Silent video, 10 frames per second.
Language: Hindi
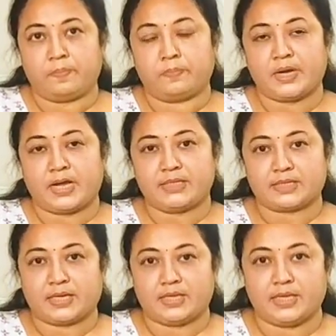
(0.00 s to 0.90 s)
ब्रास
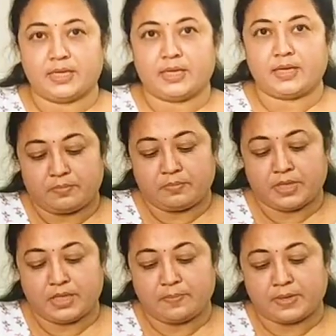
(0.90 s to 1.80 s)
के दिए
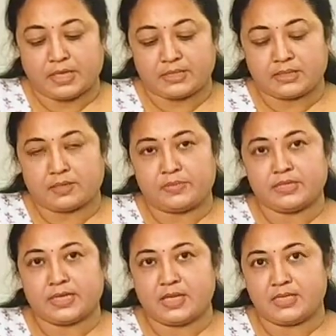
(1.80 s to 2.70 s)
मेरे पास
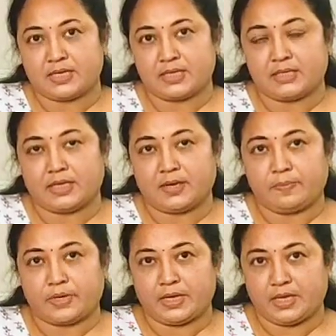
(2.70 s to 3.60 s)
सभी साइज़ के
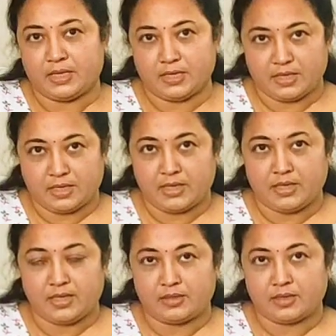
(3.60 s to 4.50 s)
थे पर ये
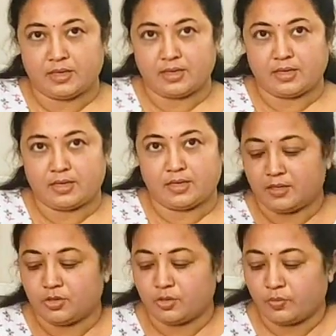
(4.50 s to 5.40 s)
ये नहीं थे
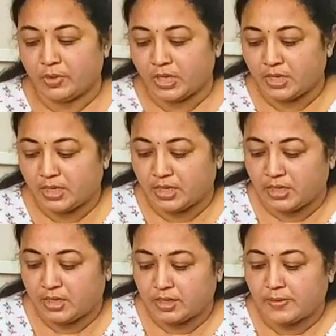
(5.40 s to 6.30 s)
तो
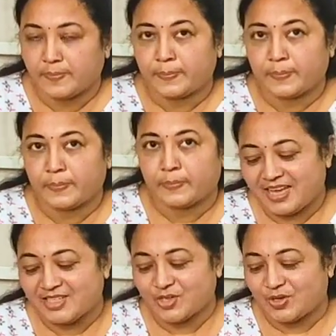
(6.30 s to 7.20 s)
मैंने ये लिए
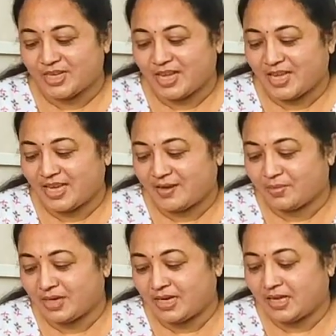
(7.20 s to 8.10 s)
एक छोटा
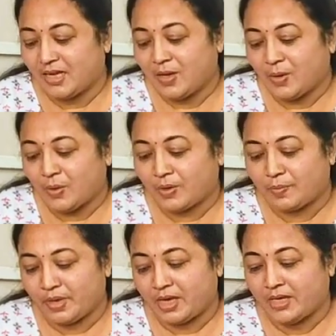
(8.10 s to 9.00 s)
एक बड़ा
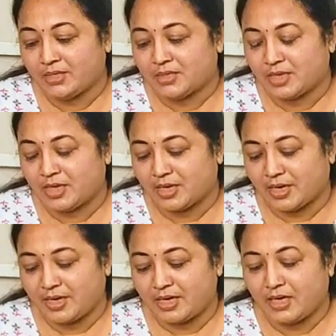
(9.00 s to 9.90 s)
और मैं
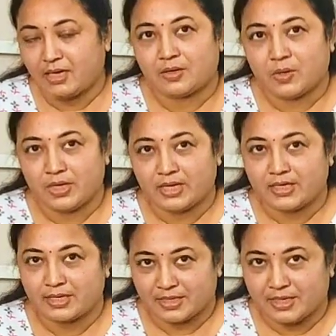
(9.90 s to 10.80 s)
इसे कैंडल
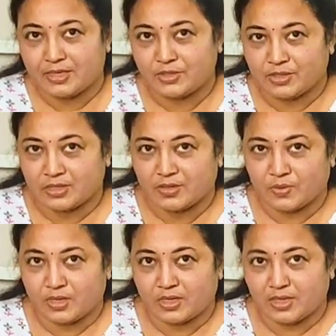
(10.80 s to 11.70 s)
होल्डर की तरह
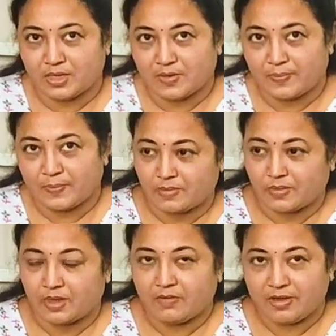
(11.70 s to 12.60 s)
यूज़ करूँगी
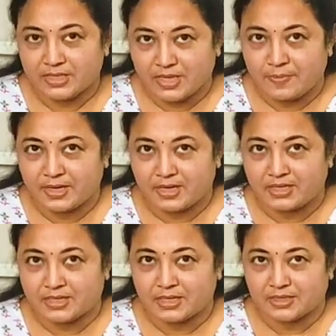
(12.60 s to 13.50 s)
वैसे भी कर
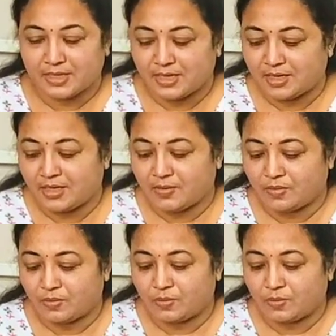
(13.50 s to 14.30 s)
सकते हैं